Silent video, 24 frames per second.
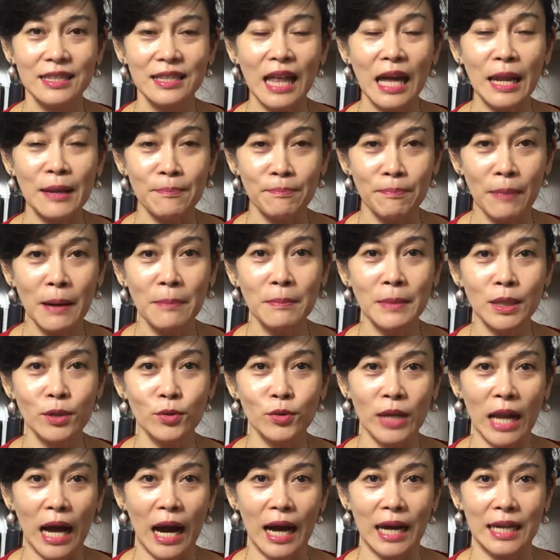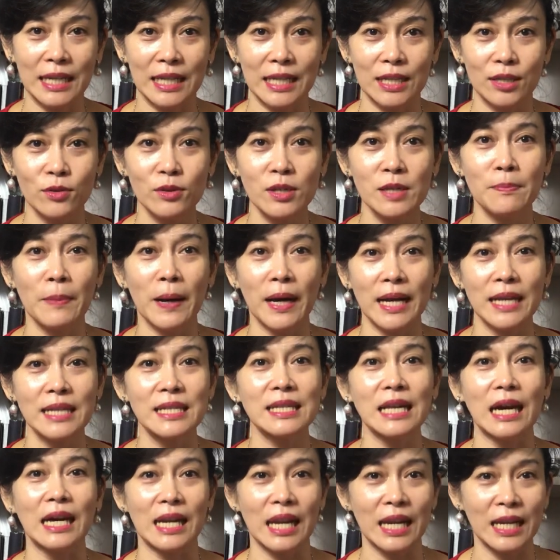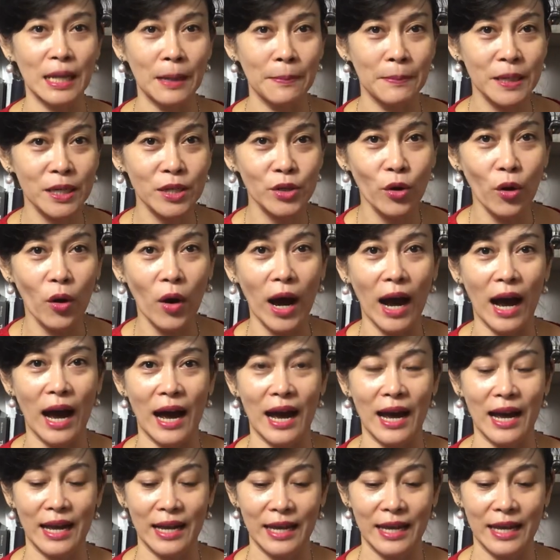tanpa menggunakan itu sebagai sarana berdoa.